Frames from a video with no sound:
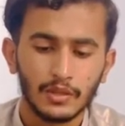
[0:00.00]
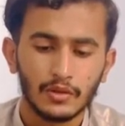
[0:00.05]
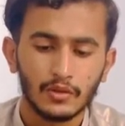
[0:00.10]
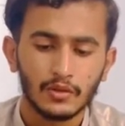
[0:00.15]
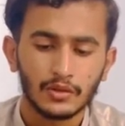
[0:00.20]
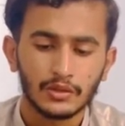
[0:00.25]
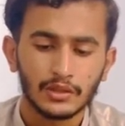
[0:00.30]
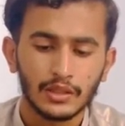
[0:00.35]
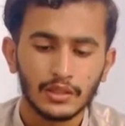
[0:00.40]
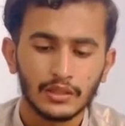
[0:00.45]

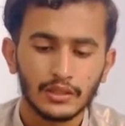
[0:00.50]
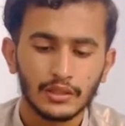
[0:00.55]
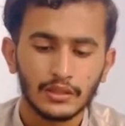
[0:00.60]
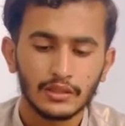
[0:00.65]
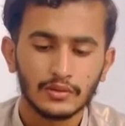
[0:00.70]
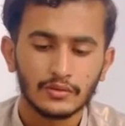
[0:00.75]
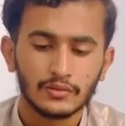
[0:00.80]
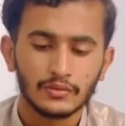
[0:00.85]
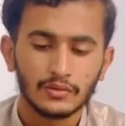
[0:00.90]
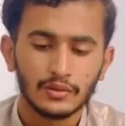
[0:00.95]
क्रॉस कर देता
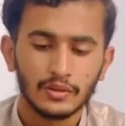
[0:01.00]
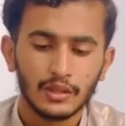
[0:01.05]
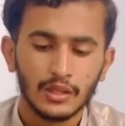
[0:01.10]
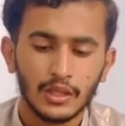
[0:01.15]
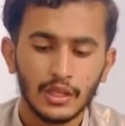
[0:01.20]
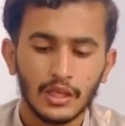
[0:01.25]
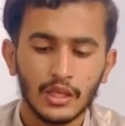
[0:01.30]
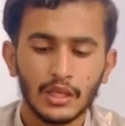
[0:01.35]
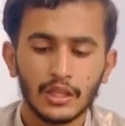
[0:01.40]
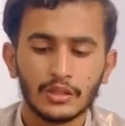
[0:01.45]
हूँ
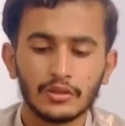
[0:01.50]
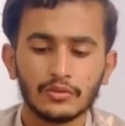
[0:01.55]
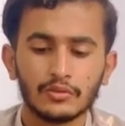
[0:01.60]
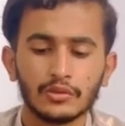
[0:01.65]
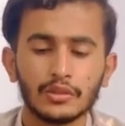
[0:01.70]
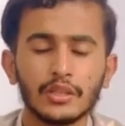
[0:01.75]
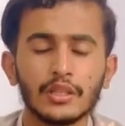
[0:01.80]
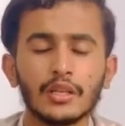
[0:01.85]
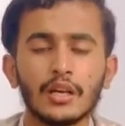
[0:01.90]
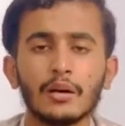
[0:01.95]
तो
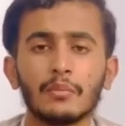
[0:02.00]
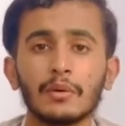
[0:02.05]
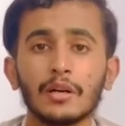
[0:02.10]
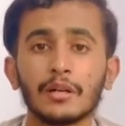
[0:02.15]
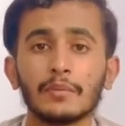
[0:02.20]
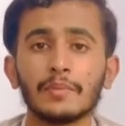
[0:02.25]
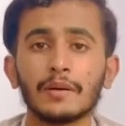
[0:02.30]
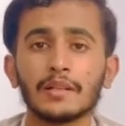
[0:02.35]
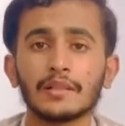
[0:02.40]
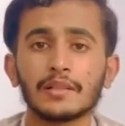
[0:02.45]
ये हमारे
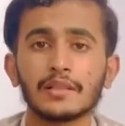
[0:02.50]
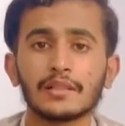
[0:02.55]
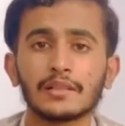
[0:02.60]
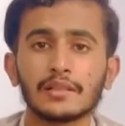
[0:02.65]
पास एक